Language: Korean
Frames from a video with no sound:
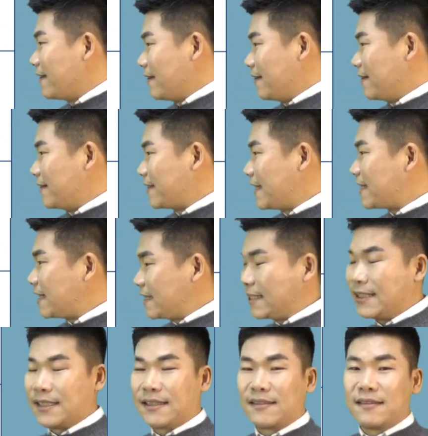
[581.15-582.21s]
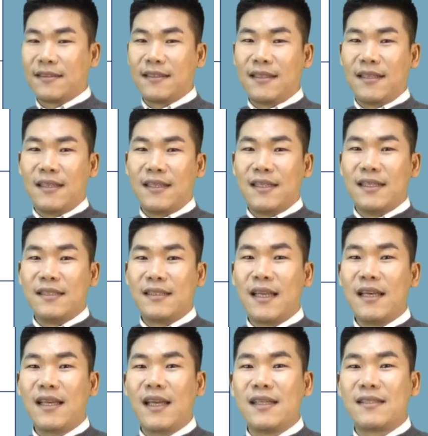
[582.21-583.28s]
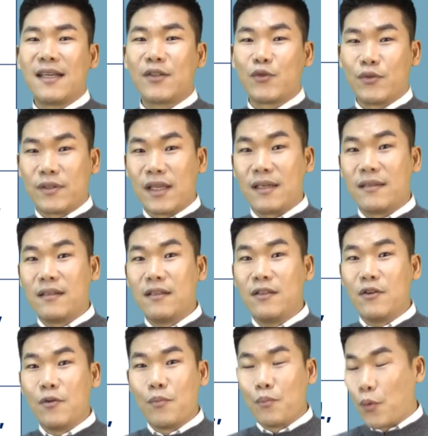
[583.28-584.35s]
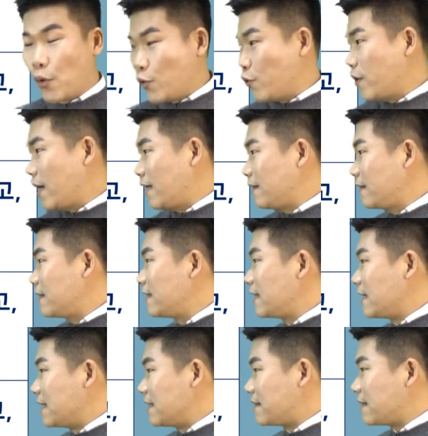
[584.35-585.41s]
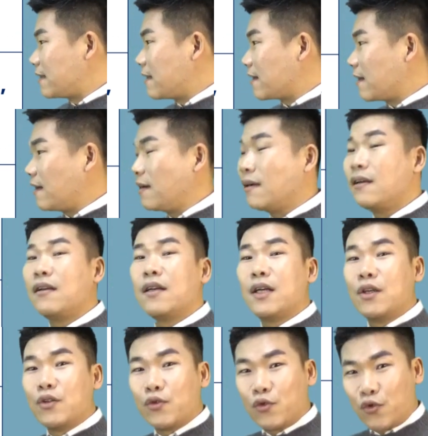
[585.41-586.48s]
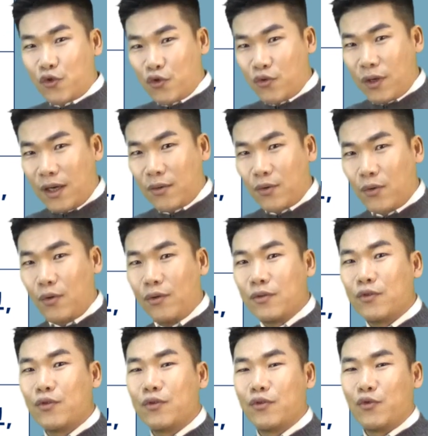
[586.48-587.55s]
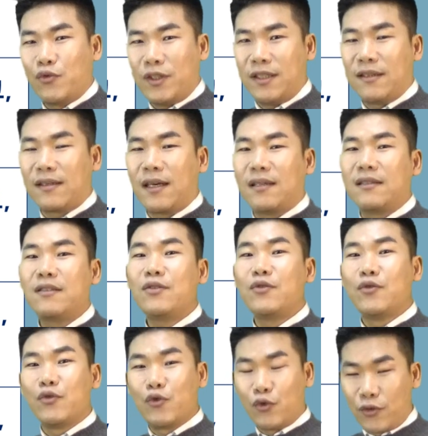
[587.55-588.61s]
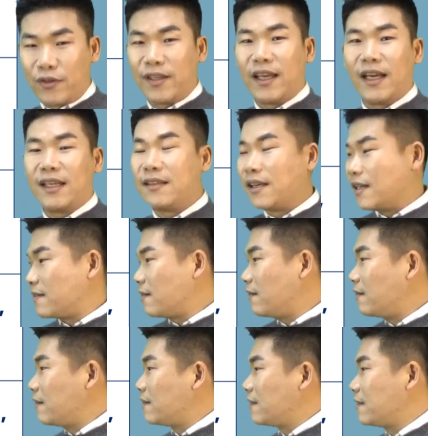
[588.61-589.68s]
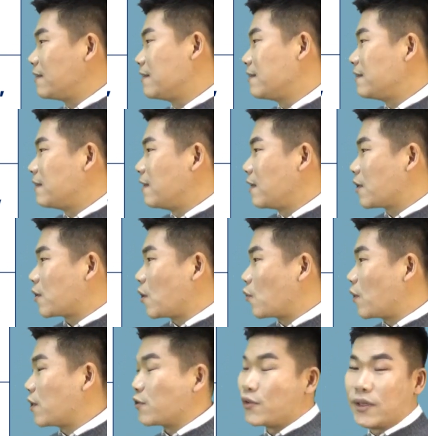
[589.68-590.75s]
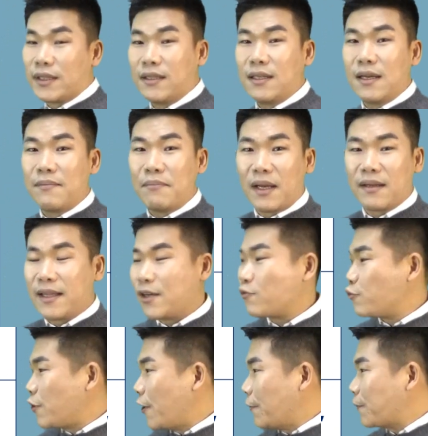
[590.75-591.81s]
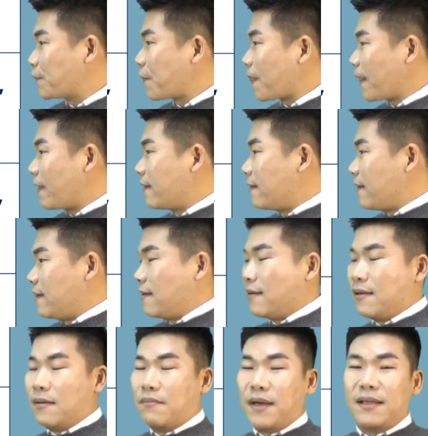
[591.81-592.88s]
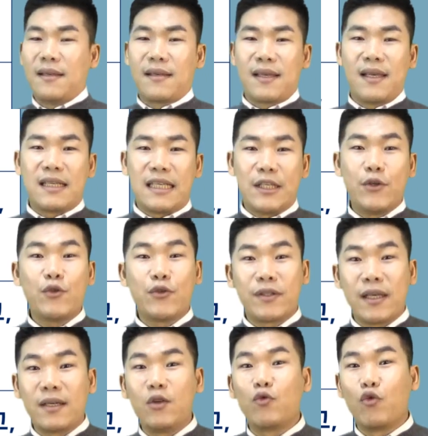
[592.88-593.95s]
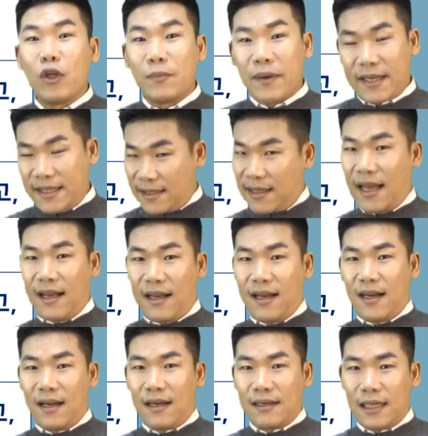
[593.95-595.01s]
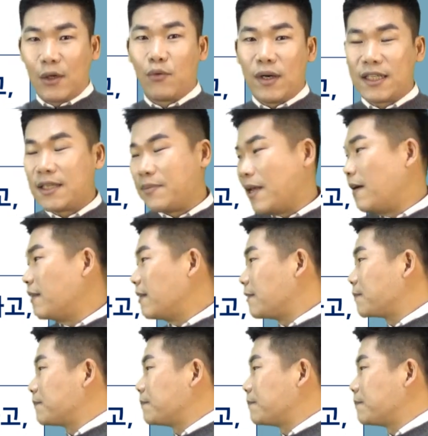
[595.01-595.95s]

어, 대상은 3개 이상 주택을 보유한 1세대가 추가로 취득하는 주택에 대해서 경과 규정을 마련했고요. 만약에 기존 주택을 구입하신다라고 하시면